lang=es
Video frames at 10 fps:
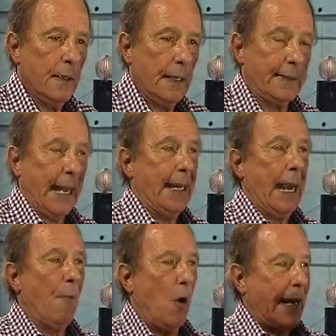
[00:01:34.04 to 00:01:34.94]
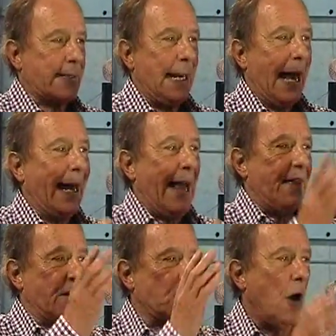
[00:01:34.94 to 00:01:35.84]
y teníamos que hacer las
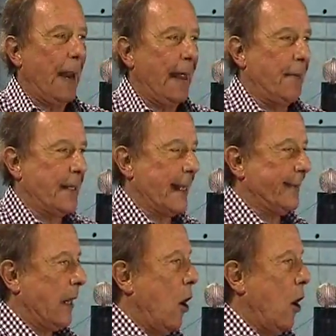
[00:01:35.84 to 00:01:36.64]
grandes obras de Vicente